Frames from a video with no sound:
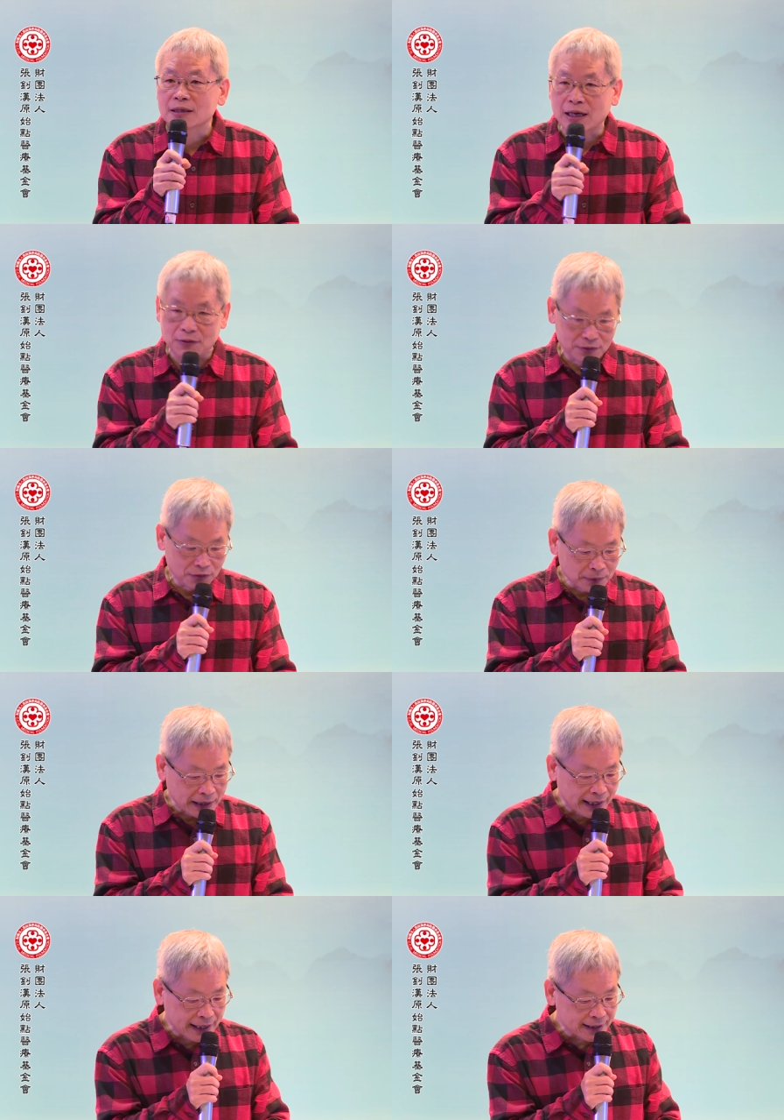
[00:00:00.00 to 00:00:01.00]
好，我们
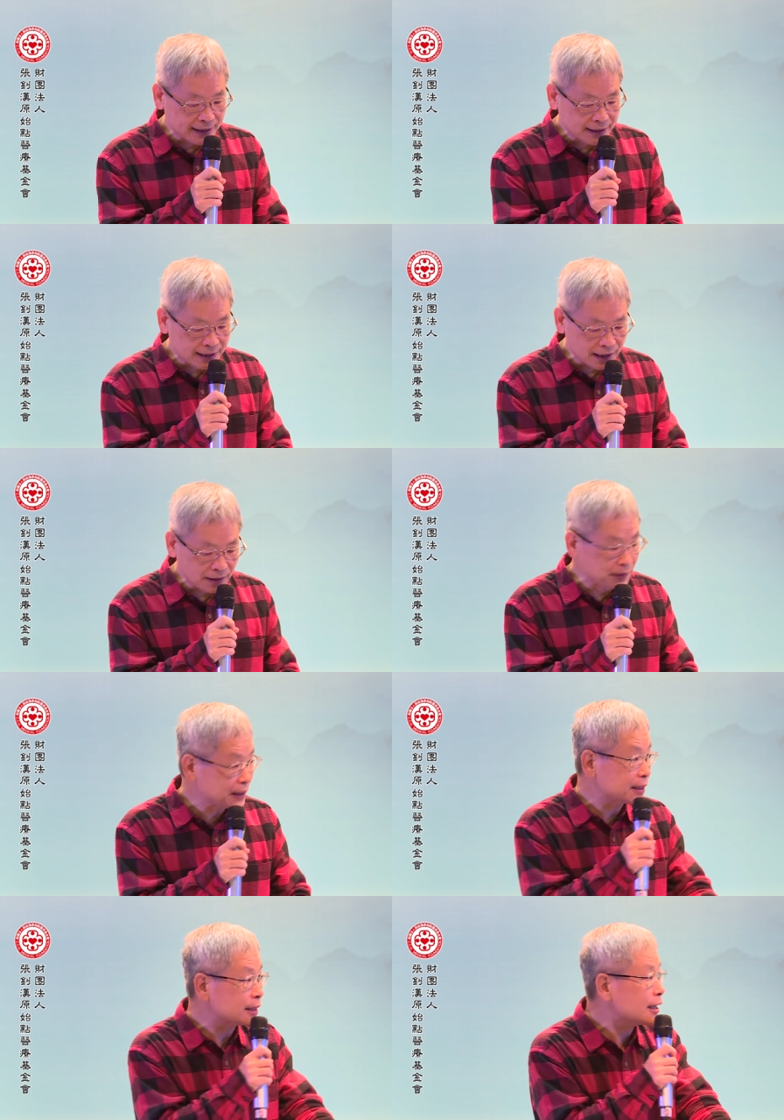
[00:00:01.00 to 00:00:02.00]
来看这一
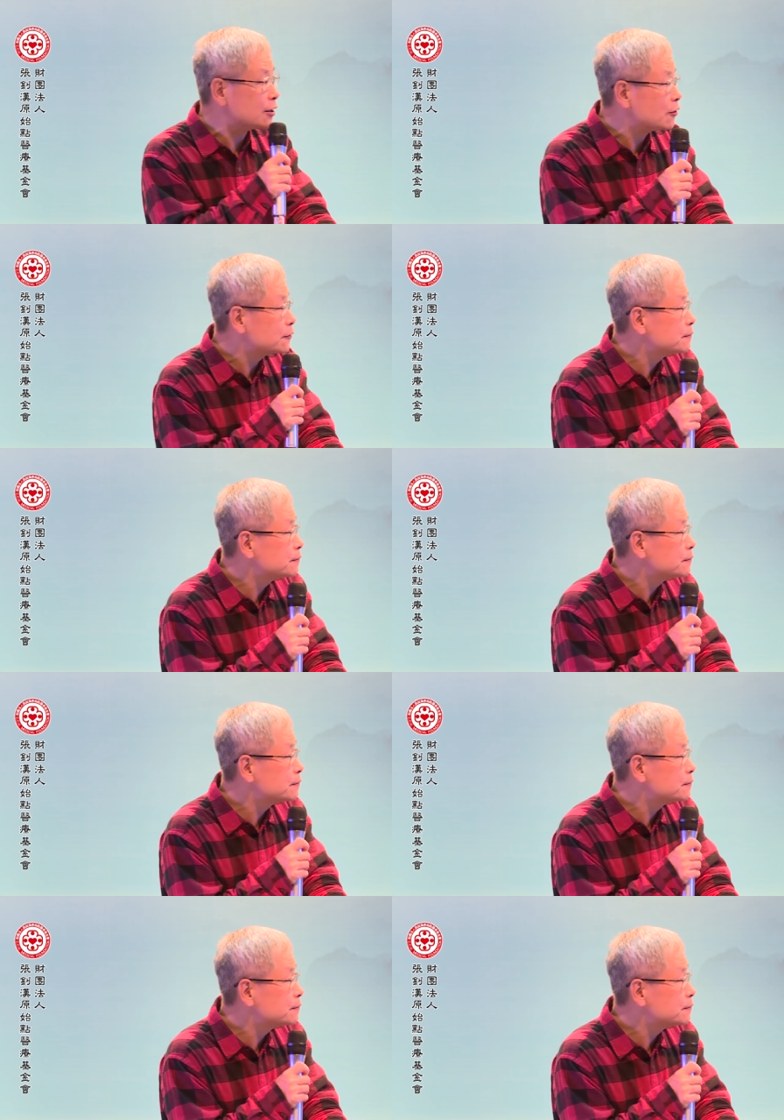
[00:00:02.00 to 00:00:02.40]
篇的内容。